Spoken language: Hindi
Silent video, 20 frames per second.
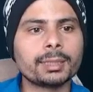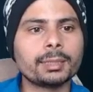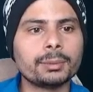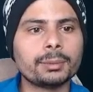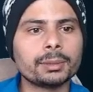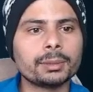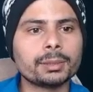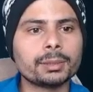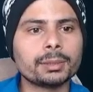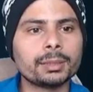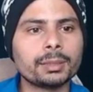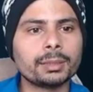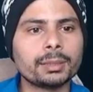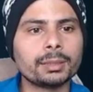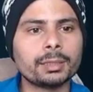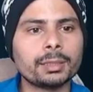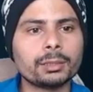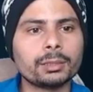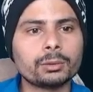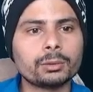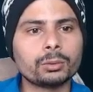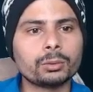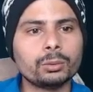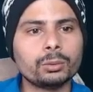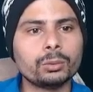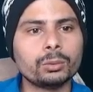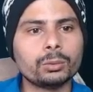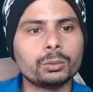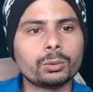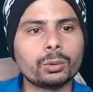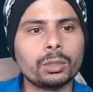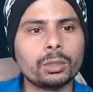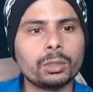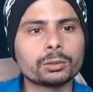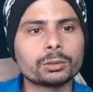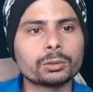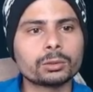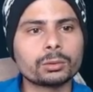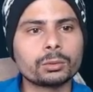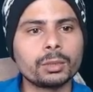थीटा माइनस
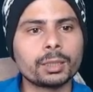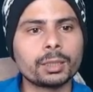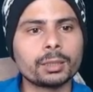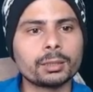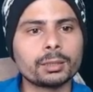वन